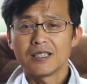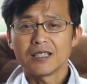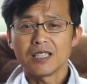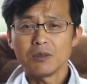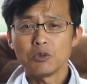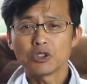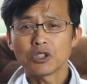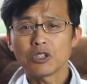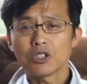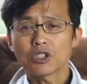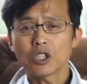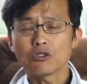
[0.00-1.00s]
이 문서는
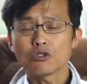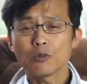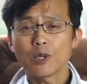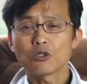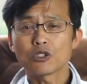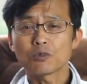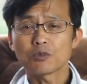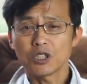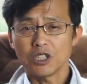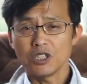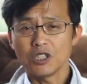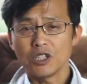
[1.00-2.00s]

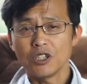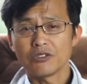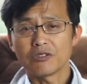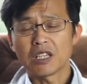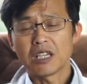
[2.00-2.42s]
1997년